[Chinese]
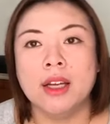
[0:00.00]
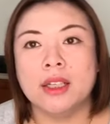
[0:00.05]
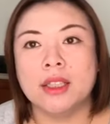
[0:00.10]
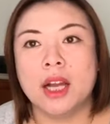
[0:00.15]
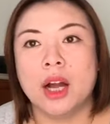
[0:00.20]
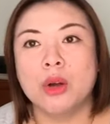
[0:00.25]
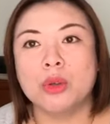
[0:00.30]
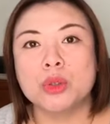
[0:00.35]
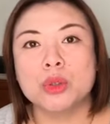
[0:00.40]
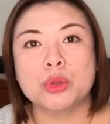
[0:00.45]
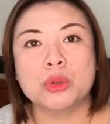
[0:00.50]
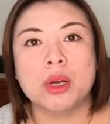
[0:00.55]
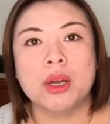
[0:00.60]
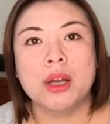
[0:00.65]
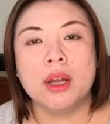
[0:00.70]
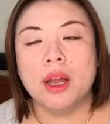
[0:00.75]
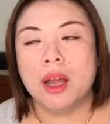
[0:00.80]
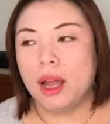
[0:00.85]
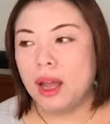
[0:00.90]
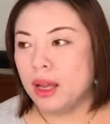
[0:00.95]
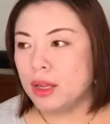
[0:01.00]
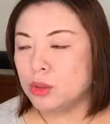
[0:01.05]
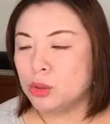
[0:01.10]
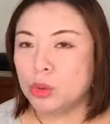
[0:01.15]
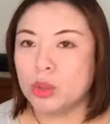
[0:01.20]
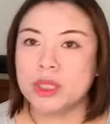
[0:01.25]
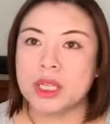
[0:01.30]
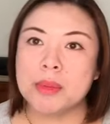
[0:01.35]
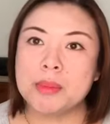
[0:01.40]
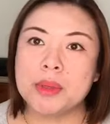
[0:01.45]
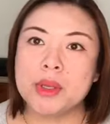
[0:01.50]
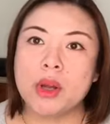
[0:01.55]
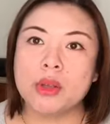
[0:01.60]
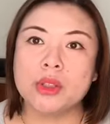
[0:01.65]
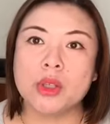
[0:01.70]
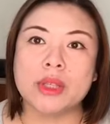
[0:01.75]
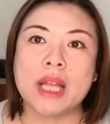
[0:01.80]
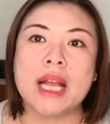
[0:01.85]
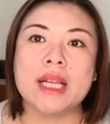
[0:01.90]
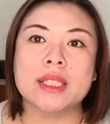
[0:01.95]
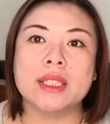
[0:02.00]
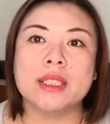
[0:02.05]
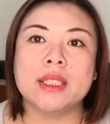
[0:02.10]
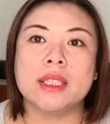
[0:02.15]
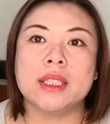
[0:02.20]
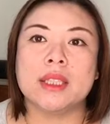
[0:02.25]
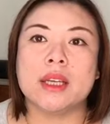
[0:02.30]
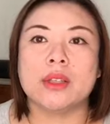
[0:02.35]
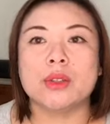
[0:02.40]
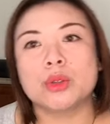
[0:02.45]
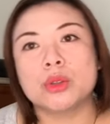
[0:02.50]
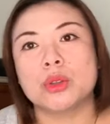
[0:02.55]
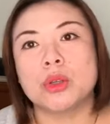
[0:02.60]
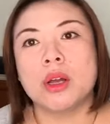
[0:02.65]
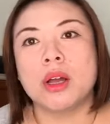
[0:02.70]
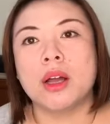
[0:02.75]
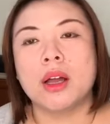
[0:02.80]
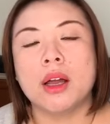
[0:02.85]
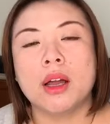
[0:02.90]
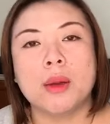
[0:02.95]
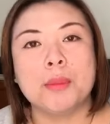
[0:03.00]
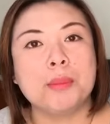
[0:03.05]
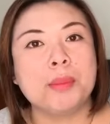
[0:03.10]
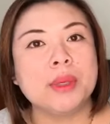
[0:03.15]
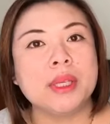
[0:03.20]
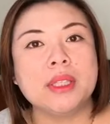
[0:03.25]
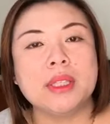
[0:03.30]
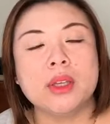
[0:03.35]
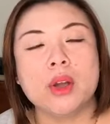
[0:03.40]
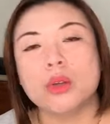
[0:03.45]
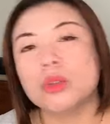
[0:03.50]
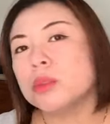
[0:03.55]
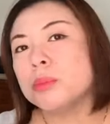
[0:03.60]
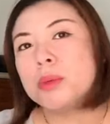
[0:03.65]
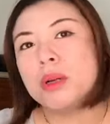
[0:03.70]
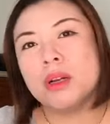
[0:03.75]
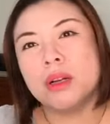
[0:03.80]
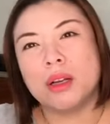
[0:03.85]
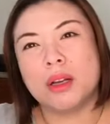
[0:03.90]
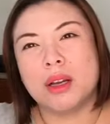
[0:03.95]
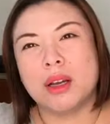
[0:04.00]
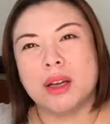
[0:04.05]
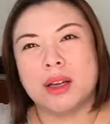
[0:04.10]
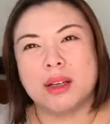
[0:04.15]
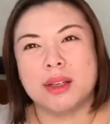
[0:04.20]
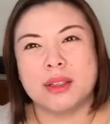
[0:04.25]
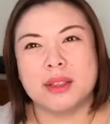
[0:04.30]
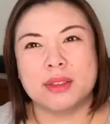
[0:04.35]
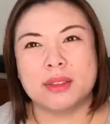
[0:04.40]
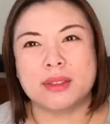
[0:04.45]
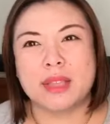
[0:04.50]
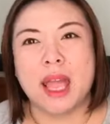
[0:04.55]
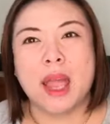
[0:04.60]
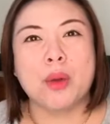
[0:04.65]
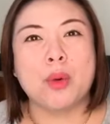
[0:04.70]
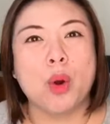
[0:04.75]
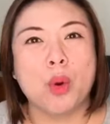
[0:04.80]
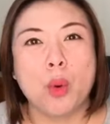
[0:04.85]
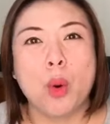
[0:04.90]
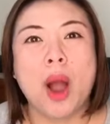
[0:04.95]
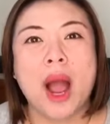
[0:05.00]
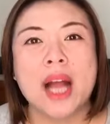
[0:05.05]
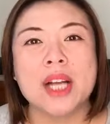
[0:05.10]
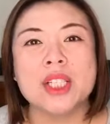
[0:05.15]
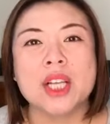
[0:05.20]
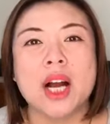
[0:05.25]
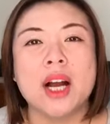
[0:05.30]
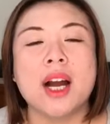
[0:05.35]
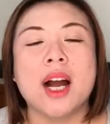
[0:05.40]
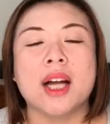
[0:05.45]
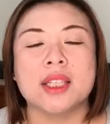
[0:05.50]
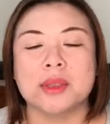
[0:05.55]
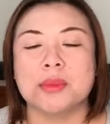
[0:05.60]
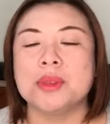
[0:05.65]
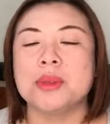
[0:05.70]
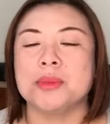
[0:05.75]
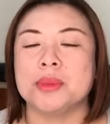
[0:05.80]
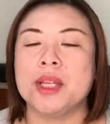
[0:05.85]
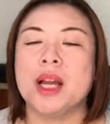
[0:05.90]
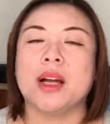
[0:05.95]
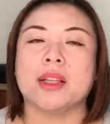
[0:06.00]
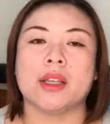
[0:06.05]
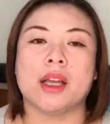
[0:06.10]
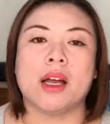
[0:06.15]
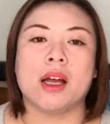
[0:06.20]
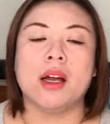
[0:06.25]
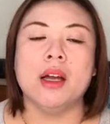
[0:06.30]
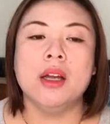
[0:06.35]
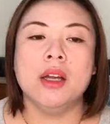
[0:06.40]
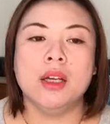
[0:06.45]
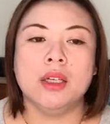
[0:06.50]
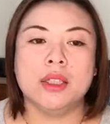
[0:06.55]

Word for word: 然后就说，哎，做人嘛要脚踏实地的，就是说呃，不一定要什么呃太过夸张啊，怎么怎么样的啊。